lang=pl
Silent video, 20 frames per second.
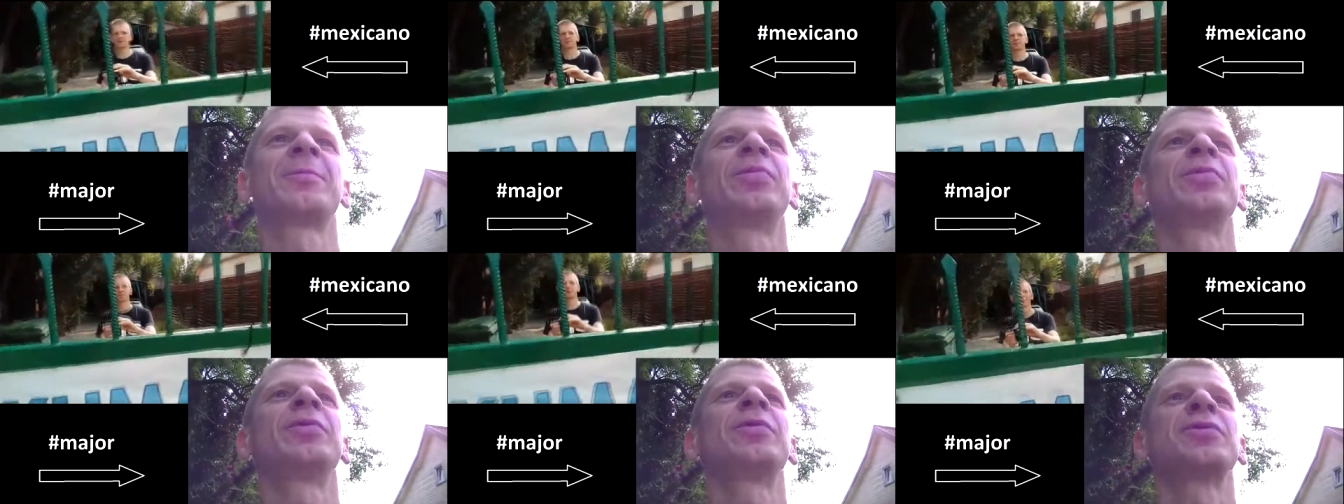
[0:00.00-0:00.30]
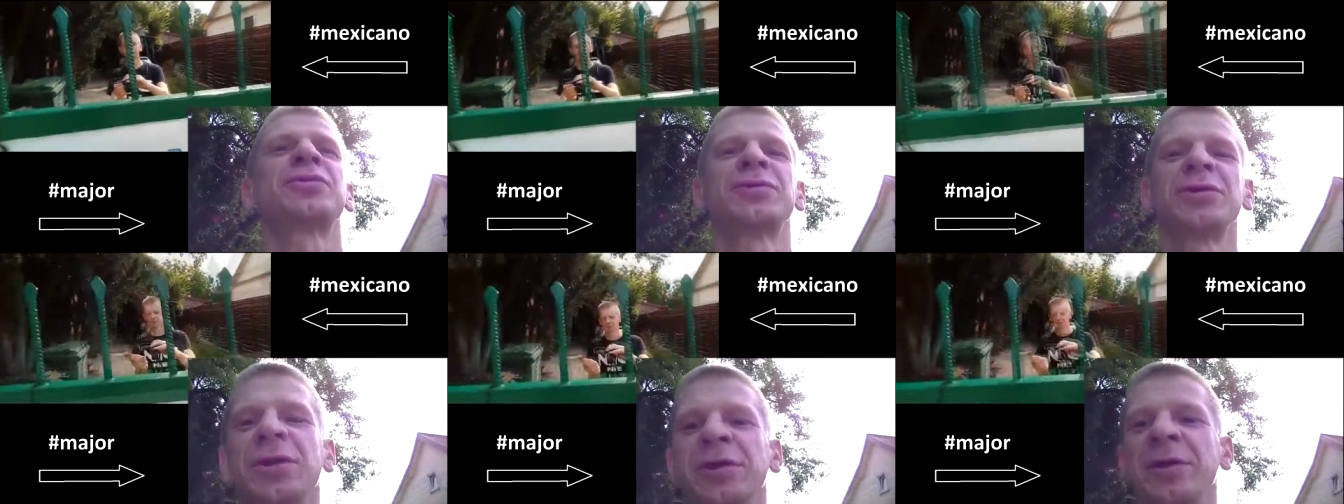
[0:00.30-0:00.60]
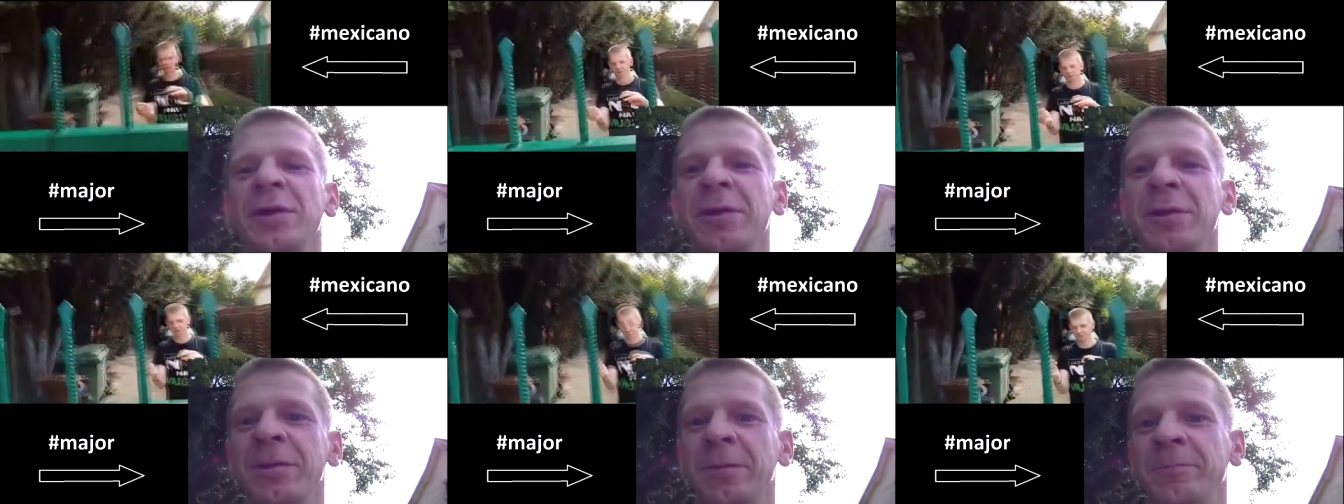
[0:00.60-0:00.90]
Witam
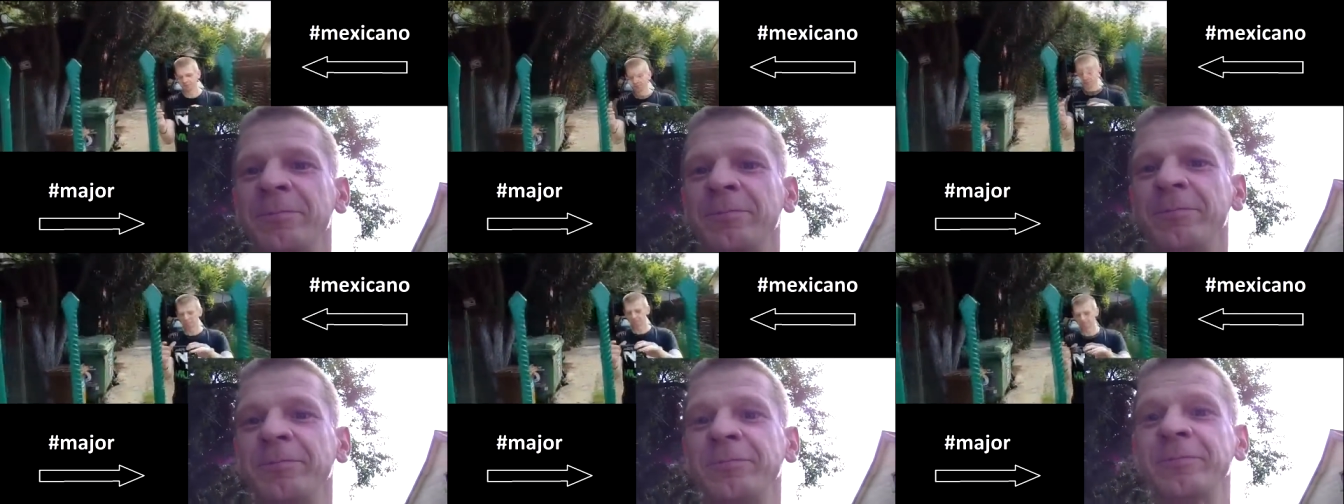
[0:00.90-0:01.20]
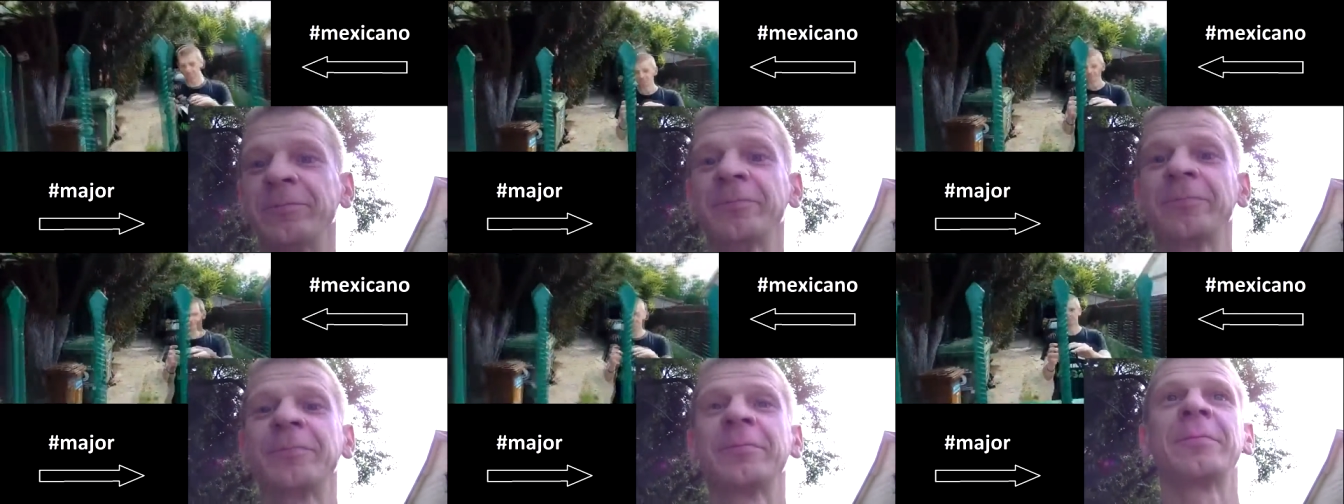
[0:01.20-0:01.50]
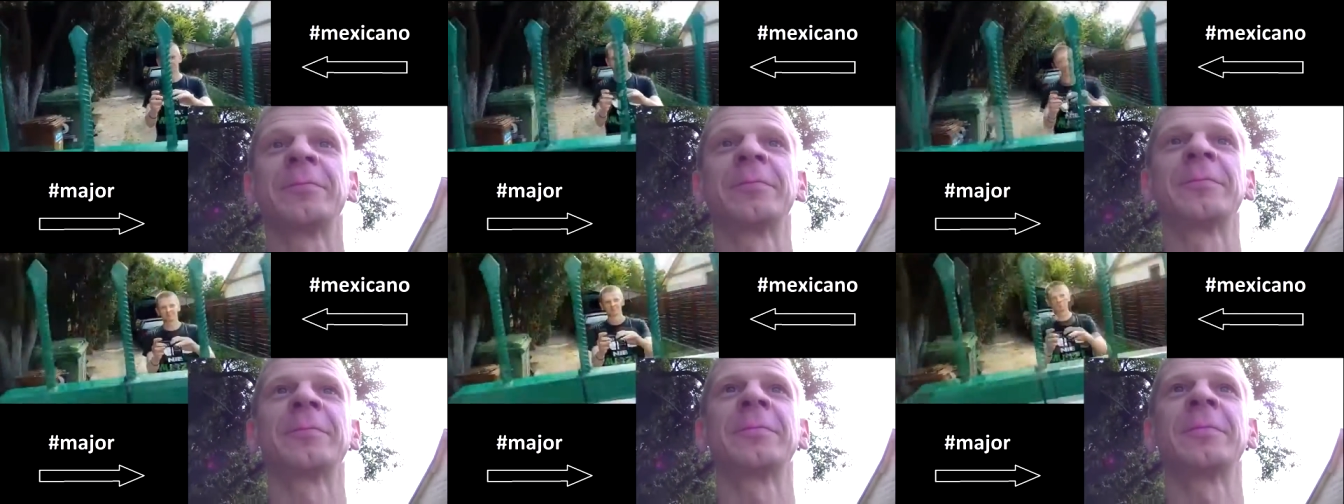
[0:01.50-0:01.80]
serdecznie majora.
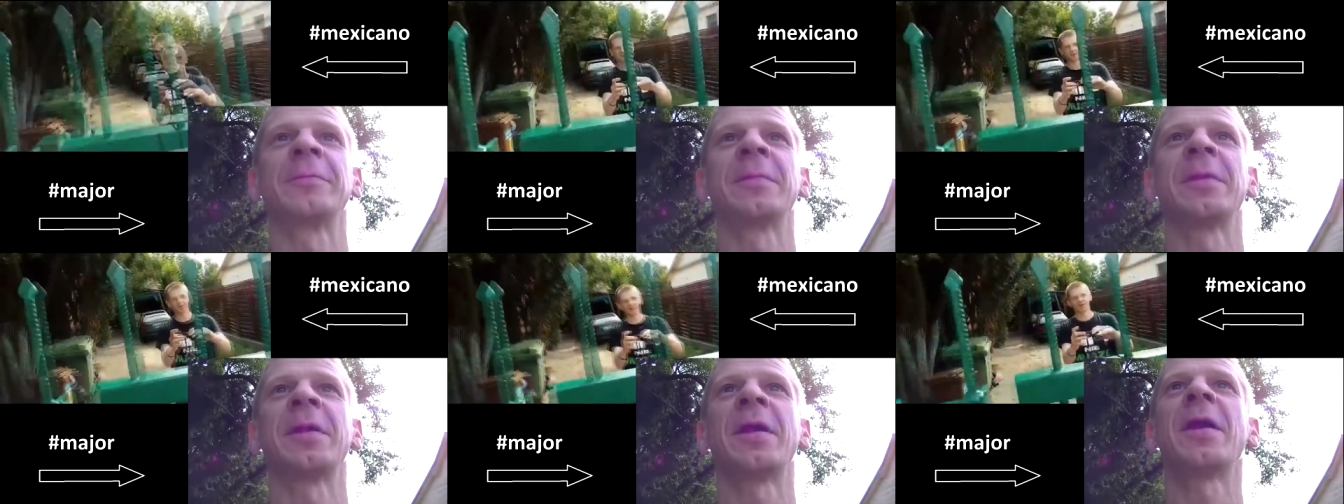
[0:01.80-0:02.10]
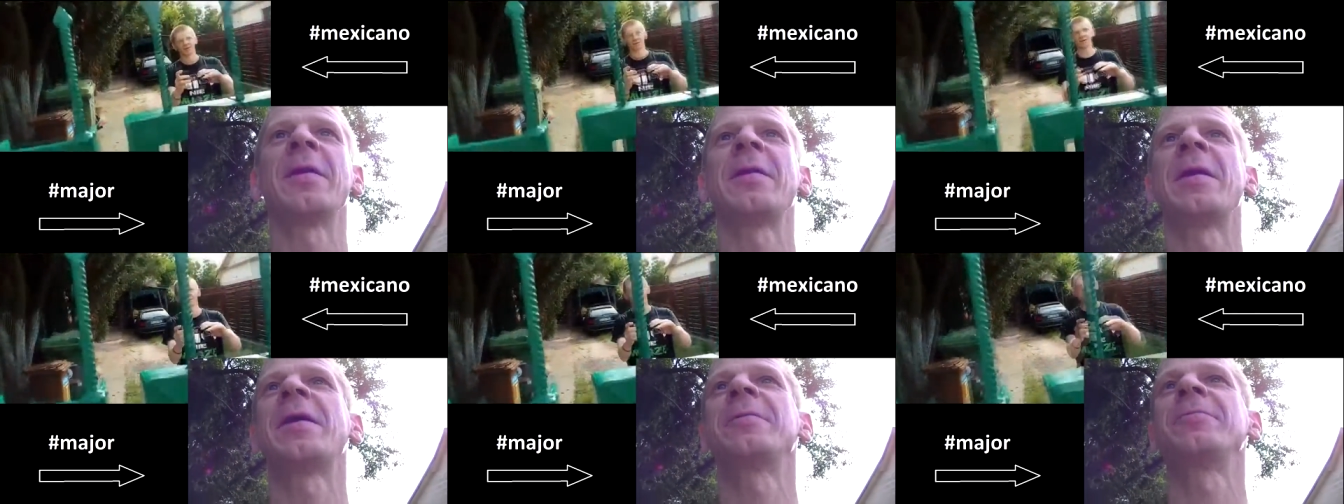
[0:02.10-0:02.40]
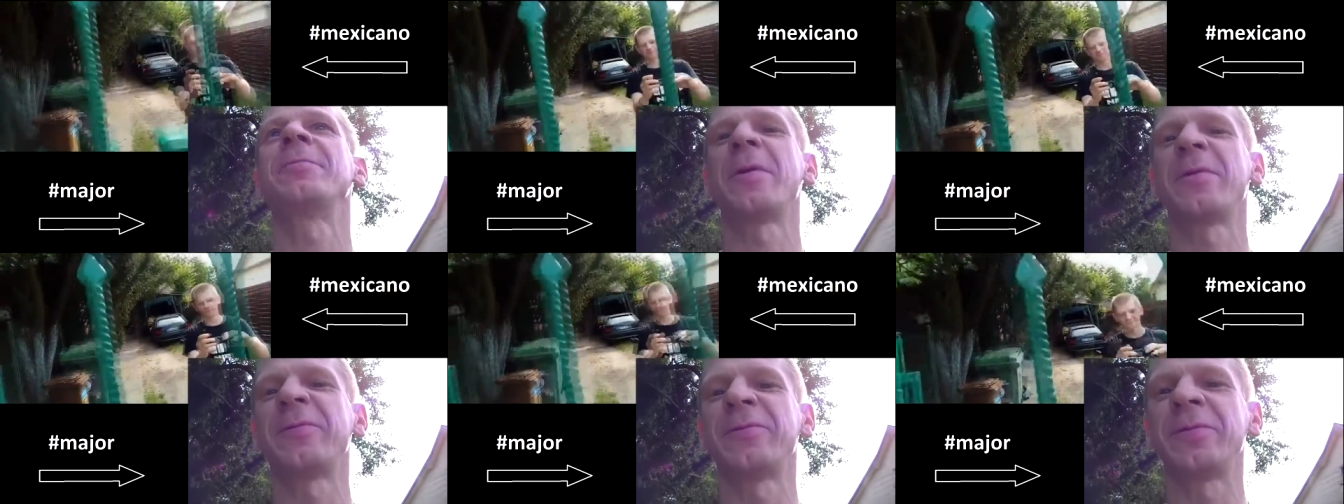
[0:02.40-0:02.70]
A, a
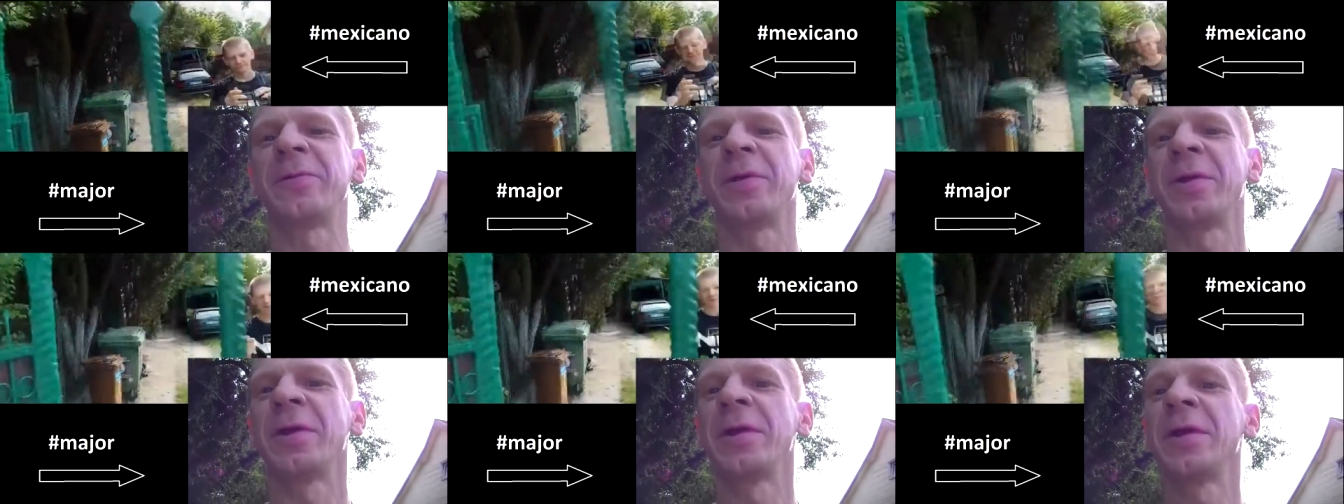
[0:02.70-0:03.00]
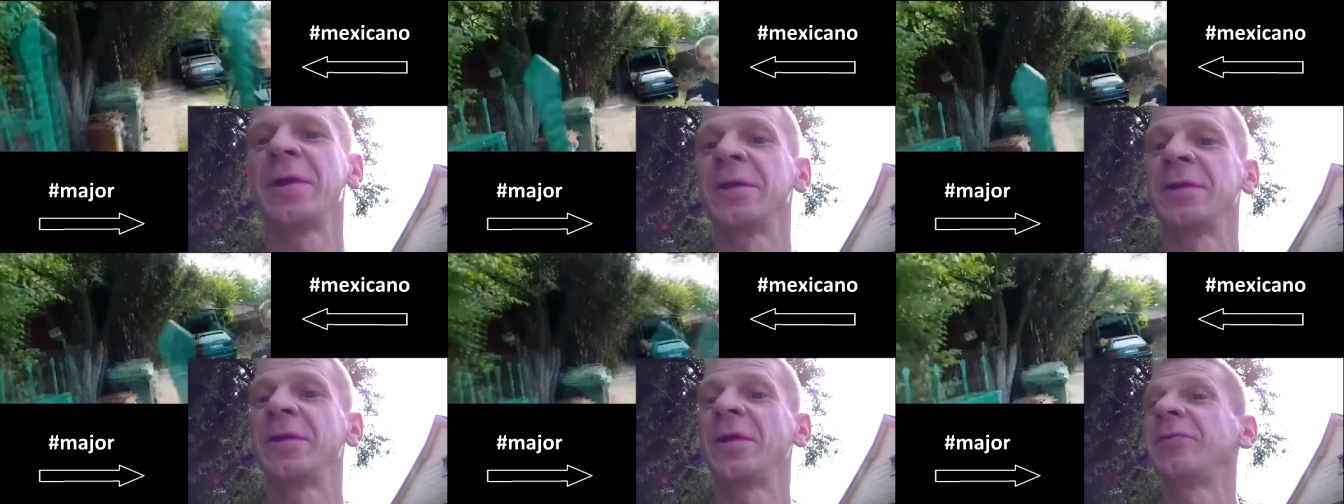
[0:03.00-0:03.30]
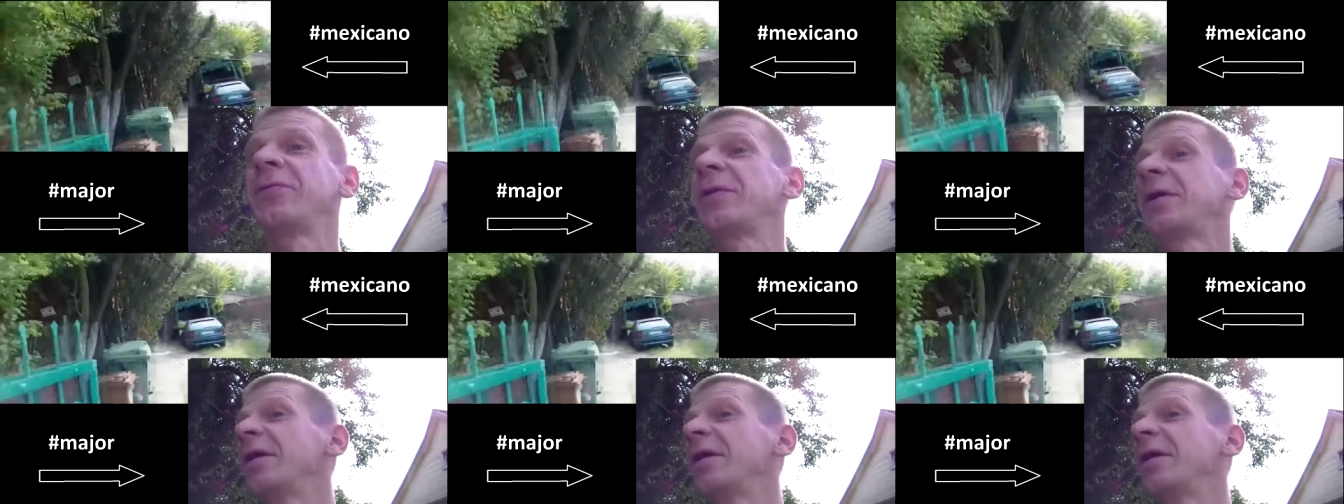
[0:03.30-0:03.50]
nowy, nowy